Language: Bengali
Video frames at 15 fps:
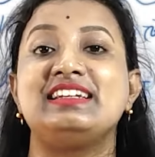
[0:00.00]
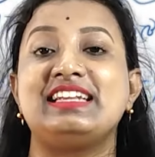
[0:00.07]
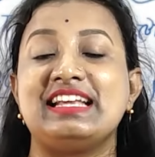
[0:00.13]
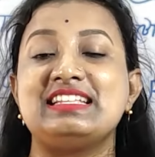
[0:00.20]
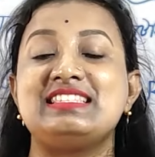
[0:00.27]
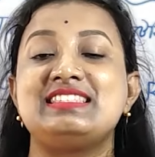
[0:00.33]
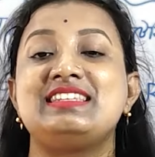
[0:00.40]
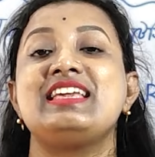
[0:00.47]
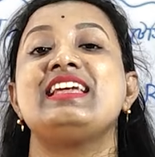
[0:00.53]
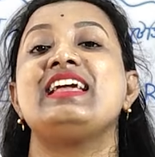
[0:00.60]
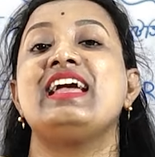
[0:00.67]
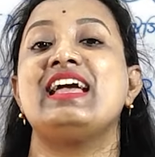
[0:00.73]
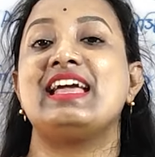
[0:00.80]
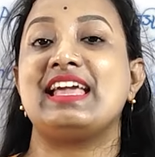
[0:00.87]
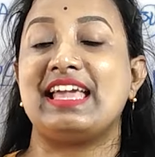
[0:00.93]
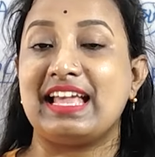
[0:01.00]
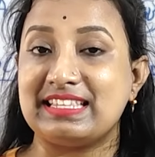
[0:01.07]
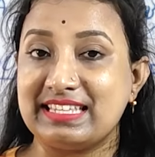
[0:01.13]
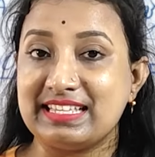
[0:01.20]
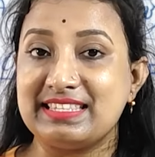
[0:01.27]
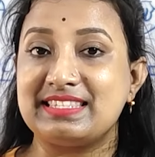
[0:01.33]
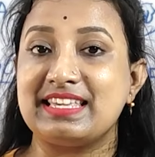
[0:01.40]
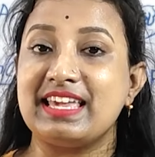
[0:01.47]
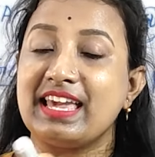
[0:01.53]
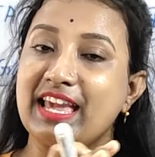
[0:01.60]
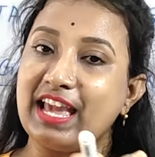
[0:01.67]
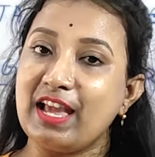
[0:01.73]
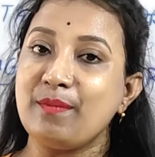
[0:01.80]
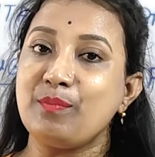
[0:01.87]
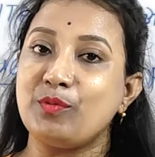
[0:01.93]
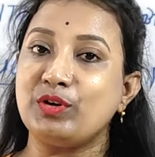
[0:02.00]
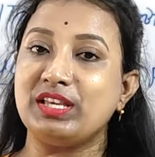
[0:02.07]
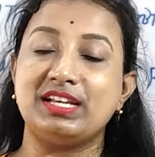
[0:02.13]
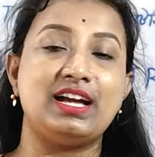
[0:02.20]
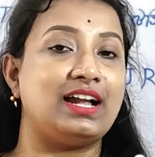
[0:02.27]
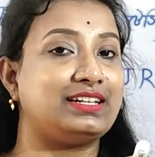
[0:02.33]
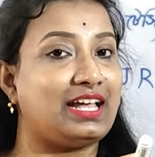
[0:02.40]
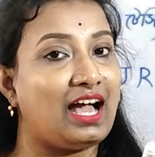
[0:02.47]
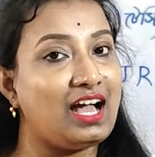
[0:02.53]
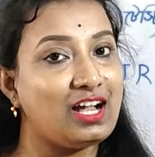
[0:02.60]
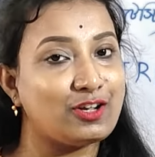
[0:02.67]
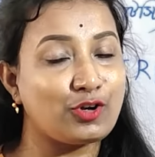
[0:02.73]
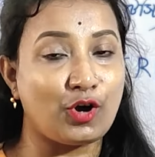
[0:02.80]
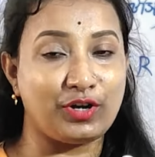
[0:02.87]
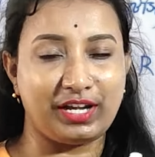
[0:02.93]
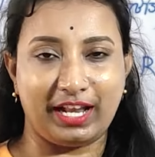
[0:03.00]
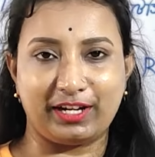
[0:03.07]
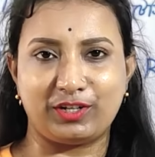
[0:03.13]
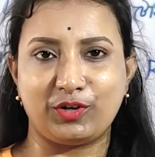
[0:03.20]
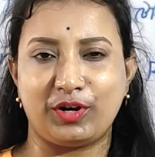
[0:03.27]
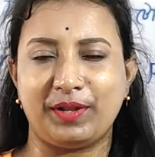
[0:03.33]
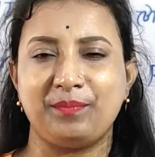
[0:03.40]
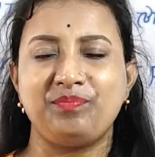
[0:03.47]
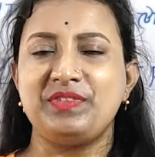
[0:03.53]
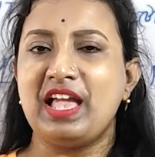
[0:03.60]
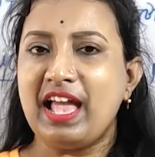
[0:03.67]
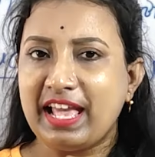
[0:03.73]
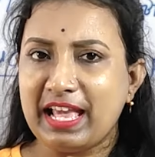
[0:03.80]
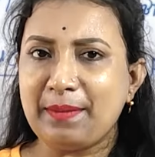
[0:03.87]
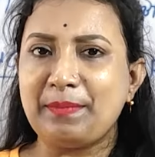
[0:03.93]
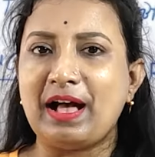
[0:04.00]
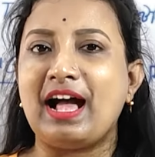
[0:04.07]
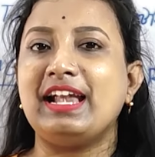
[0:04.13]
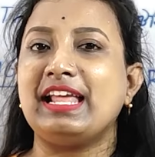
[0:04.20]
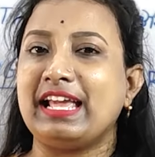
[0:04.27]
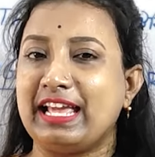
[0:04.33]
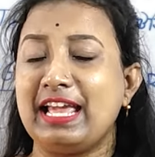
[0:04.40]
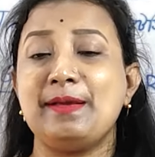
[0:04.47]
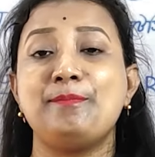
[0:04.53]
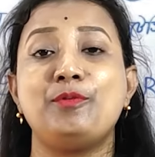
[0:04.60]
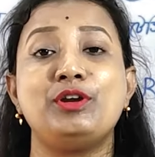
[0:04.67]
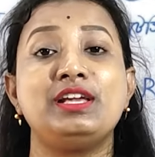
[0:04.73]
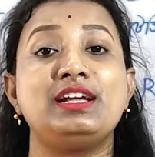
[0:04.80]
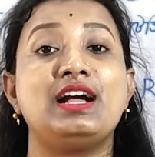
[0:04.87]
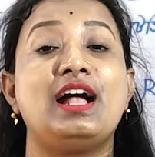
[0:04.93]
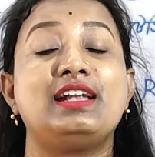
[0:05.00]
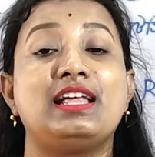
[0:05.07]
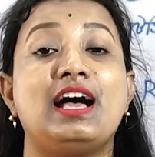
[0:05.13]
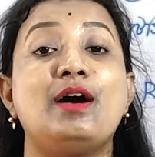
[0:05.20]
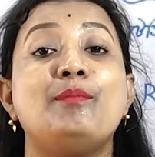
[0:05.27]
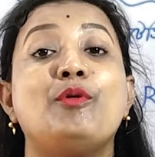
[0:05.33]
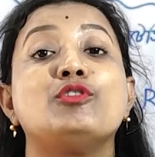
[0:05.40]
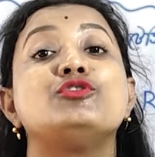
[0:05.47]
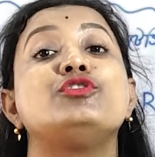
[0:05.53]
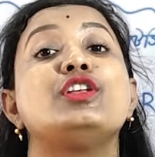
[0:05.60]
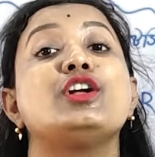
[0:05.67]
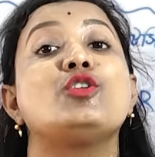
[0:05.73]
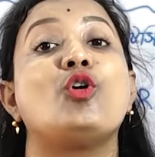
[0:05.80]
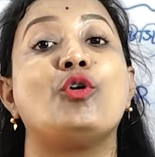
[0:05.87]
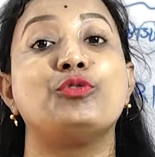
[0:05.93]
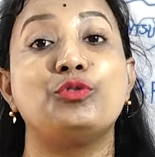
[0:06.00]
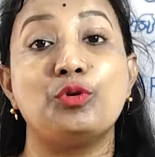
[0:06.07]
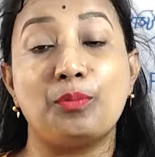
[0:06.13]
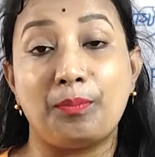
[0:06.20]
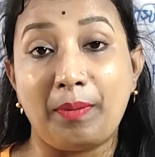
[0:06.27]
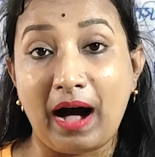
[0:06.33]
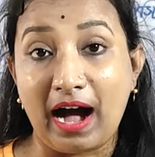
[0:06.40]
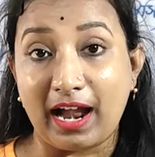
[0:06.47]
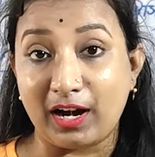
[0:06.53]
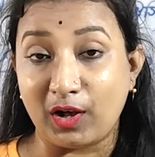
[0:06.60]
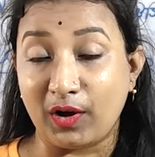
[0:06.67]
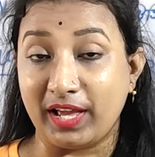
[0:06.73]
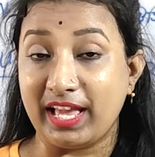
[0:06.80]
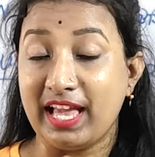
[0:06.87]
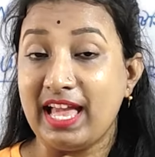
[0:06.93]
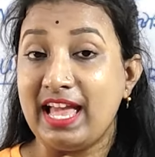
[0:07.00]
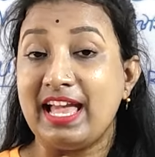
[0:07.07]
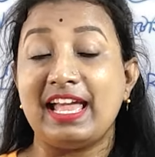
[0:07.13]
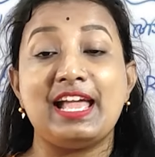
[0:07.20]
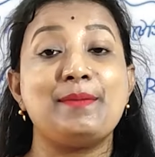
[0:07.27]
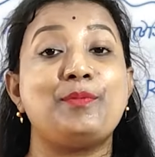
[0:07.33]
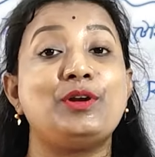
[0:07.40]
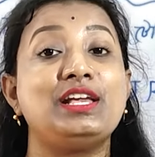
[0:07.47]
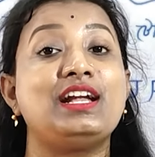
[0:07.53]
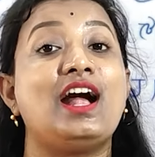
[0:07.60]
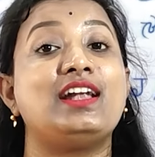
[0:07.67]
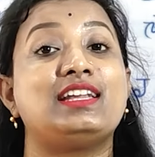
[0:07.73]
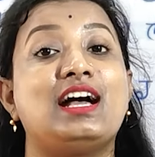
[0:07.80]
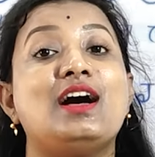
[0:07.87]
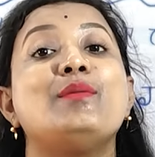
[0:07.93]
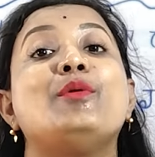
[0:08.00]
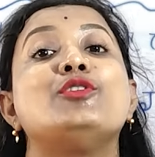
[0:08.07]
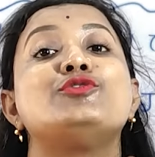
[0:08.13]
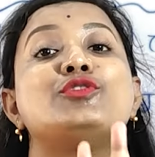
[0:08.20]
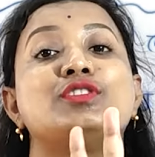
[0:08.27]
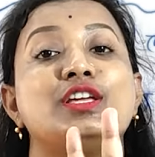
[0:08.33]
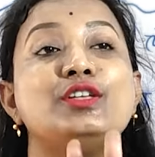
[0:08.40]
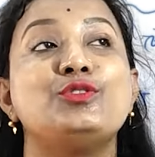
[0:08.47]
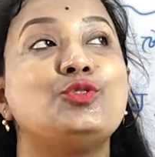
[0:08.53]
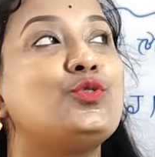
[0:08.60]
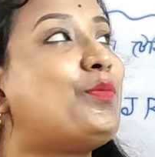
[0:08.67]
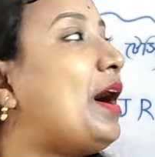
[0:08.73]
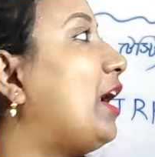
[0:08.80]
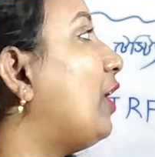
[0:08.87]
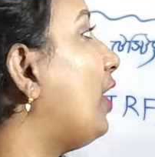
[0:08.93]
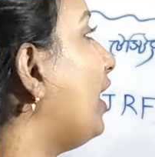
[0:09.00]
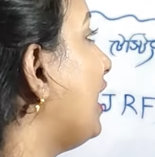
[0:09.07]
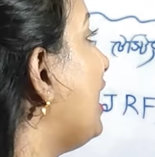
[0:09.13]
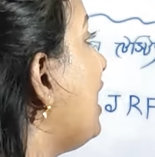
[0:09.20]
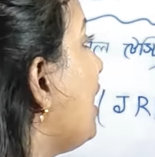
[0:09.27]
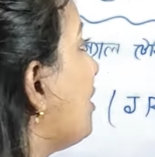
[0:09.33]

টেস্টিং এজেন্সি এই পরীক্ষাটা কন্ট্যাক্ট করে এবার এই পরীক্ষাটা বছরে কতবার হয় এই পরীক্ষাটা বছরে দুবার হয়